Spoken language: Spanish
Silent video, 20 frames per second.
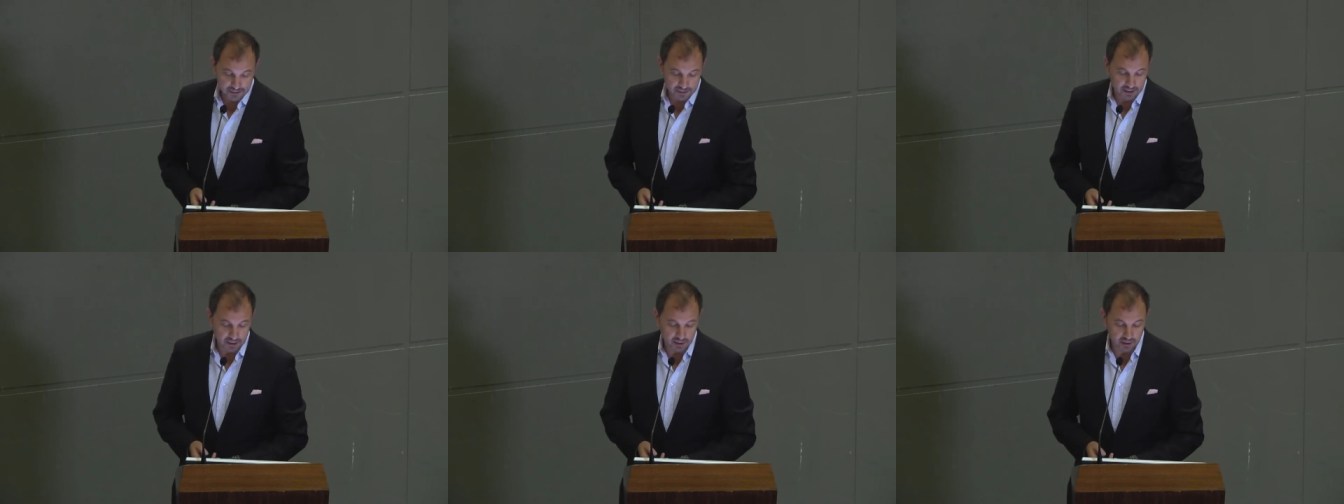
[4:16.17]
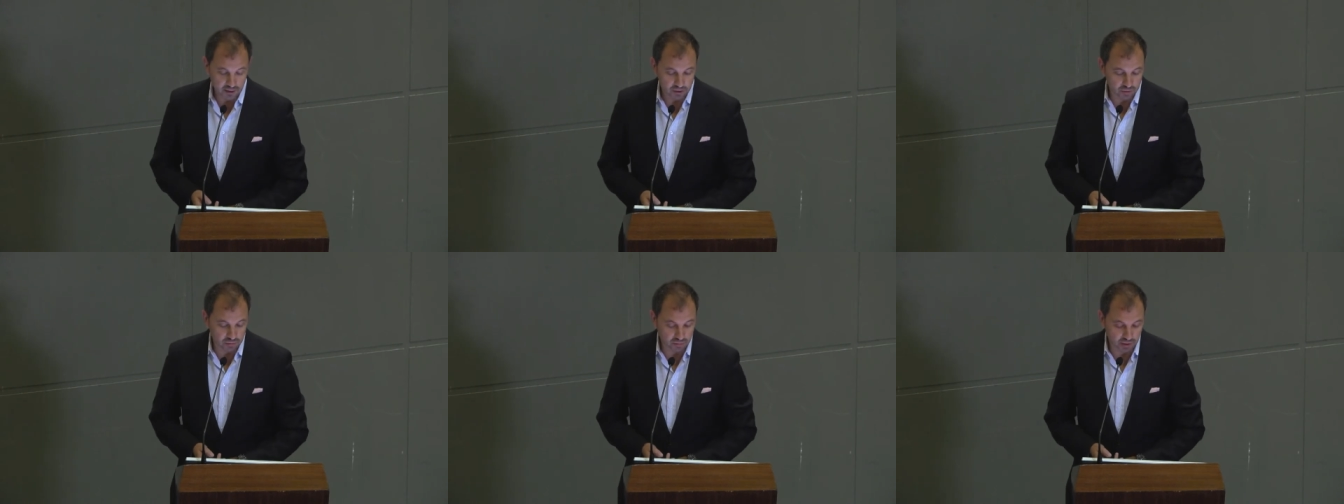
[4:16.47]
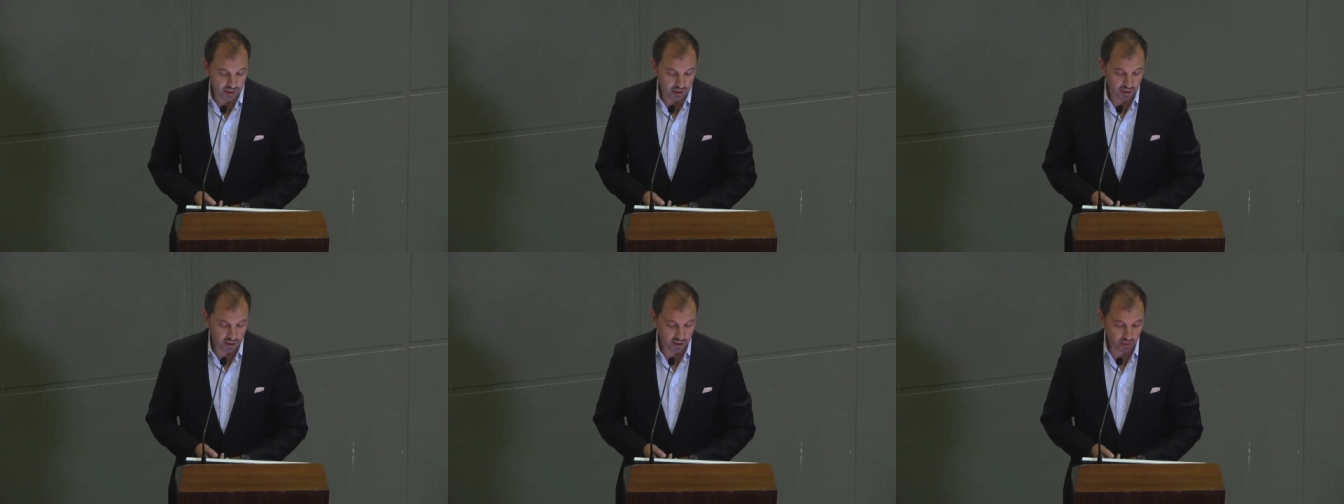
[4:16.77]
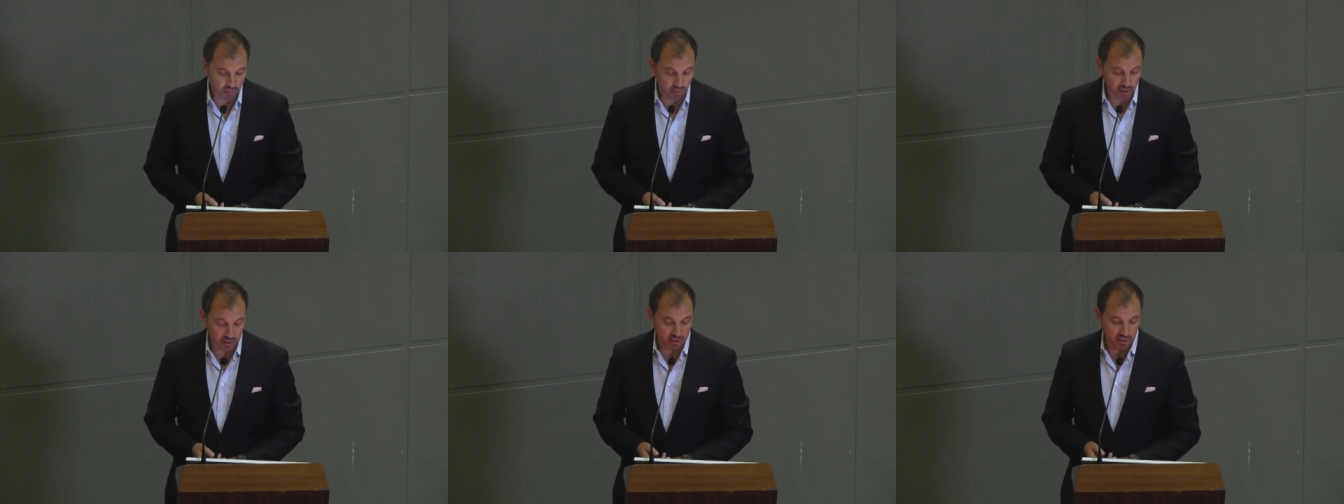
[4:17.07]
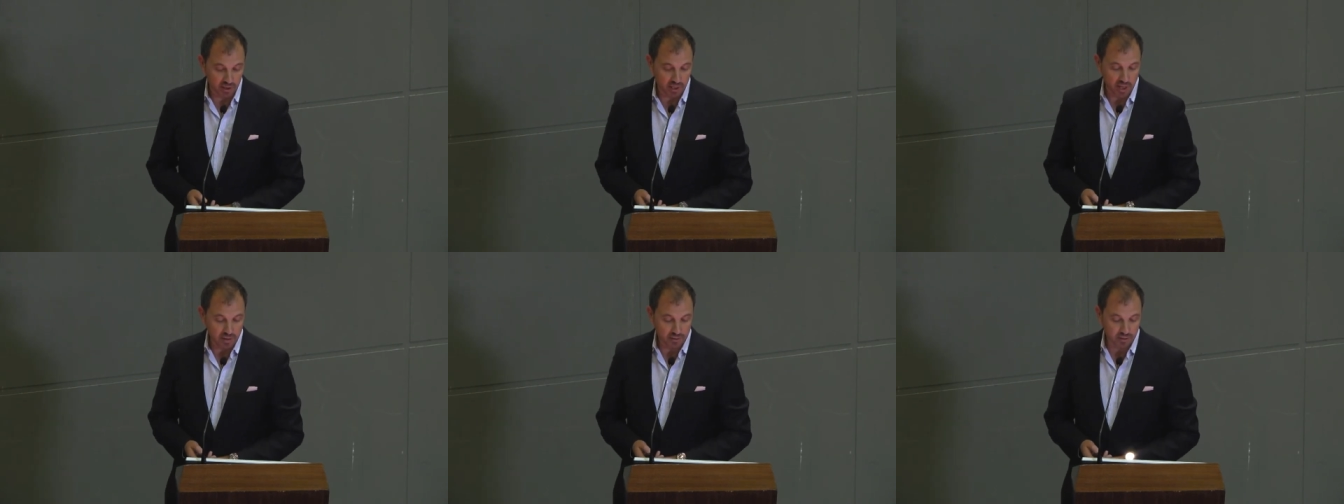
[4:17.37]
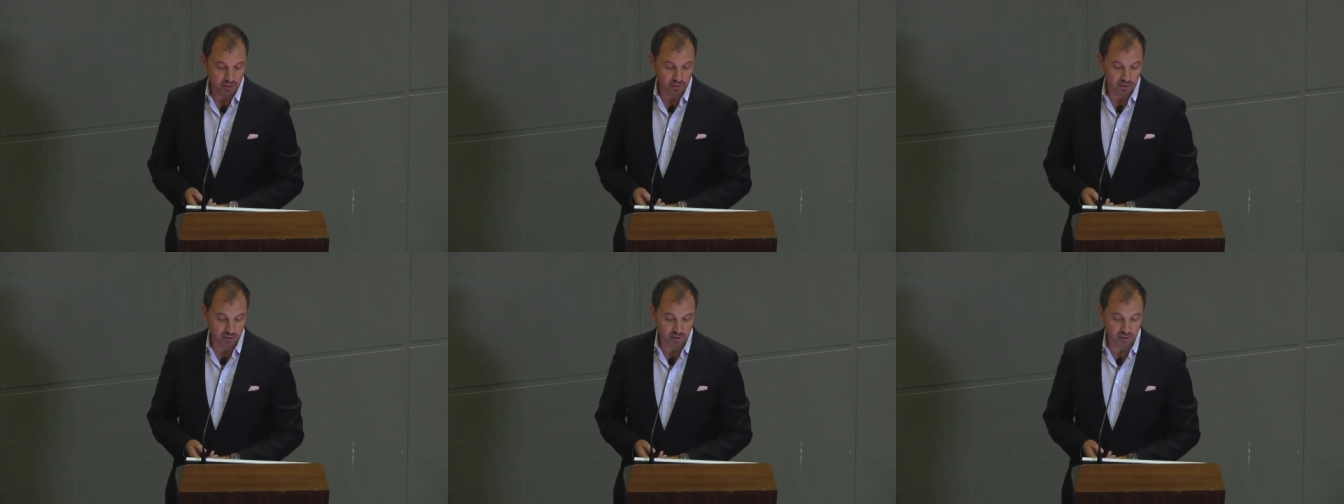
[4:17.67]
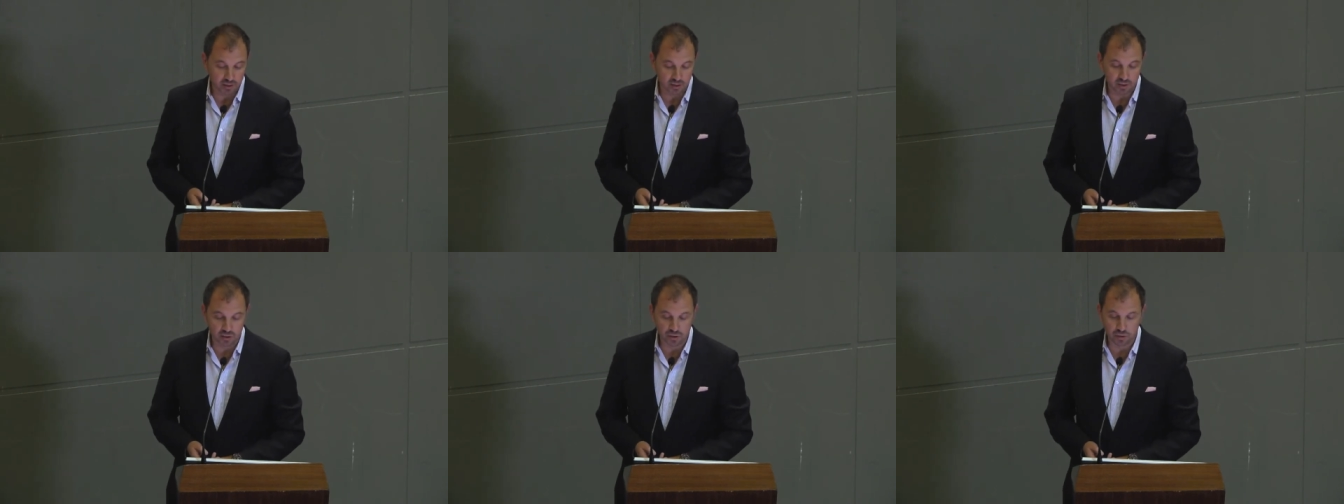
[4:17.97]
Eh, es una, entidad que
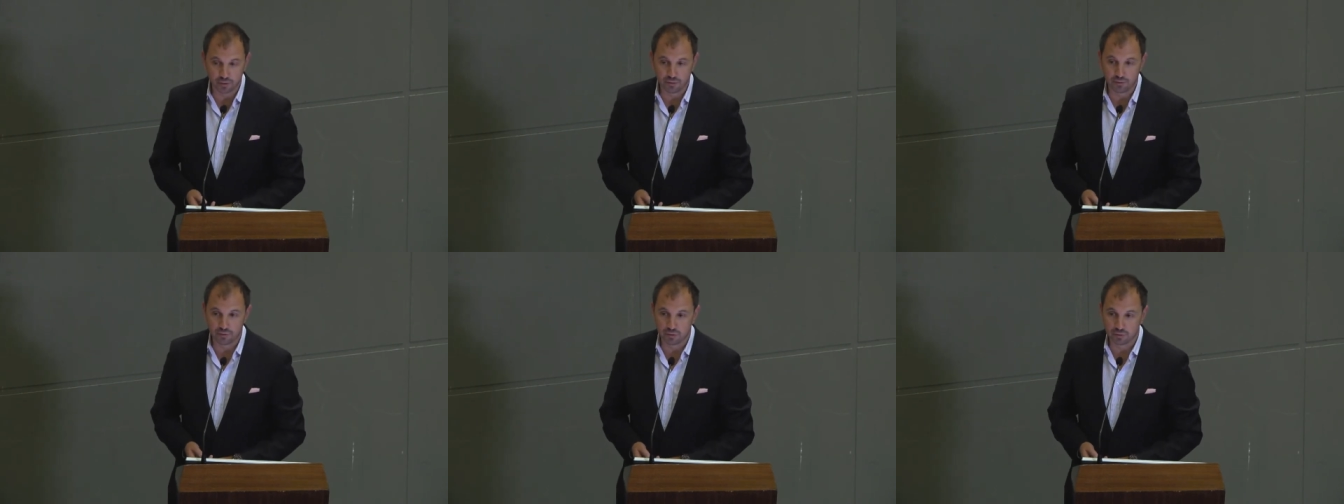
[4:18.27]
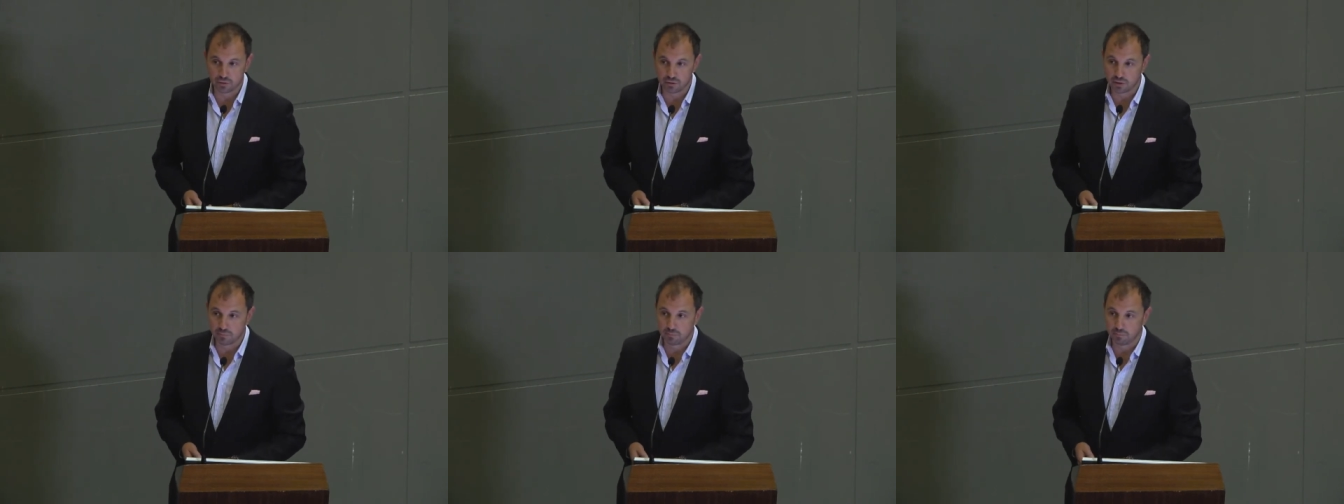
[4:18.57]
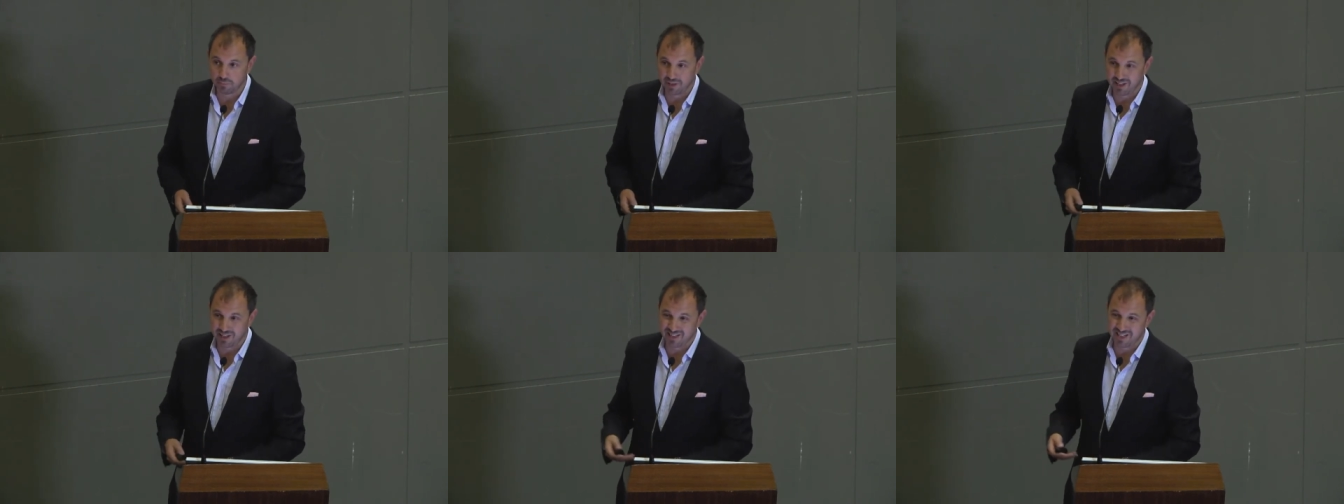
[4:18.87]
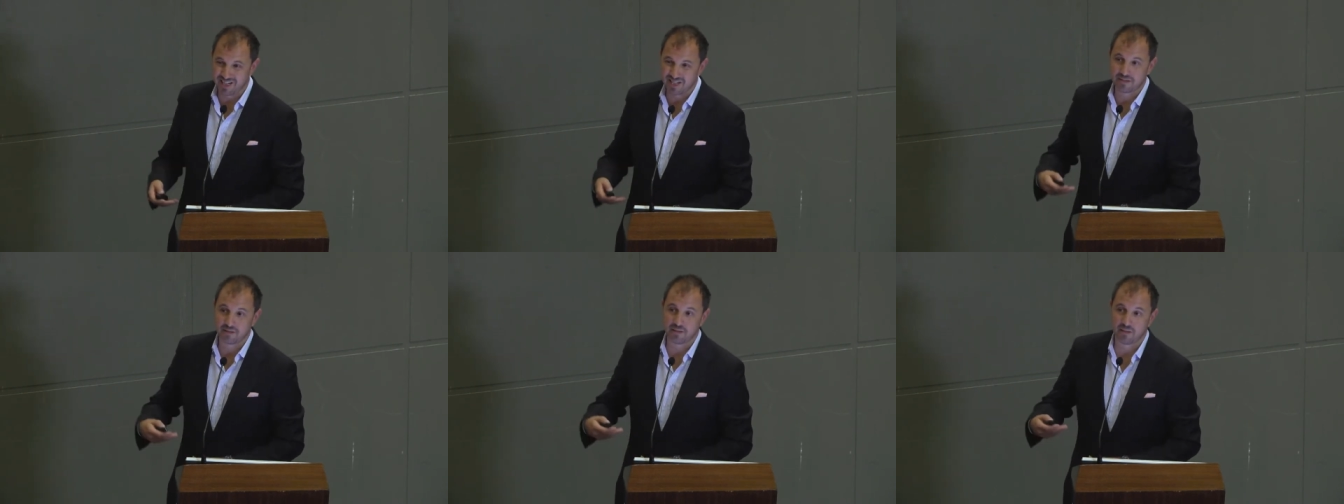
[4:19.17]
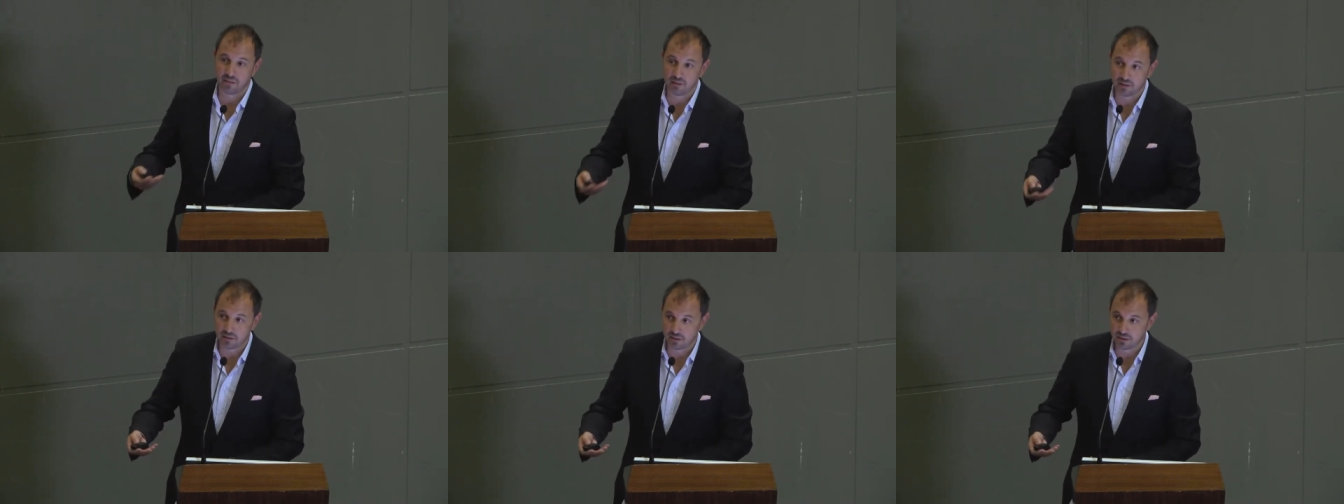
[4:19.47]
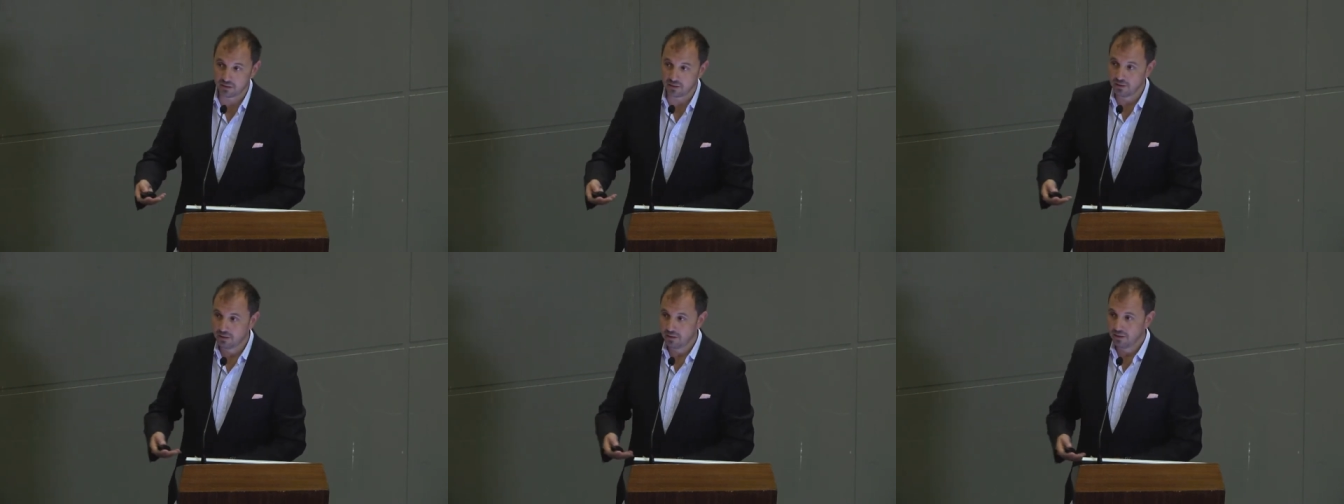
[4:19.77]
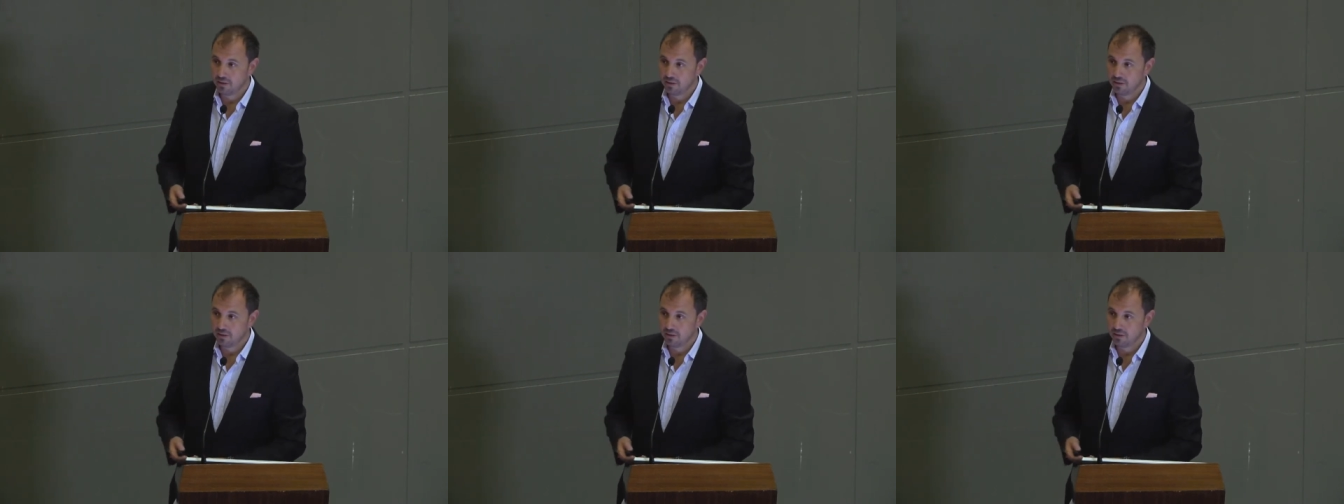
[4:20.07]
tiene socios que trascienden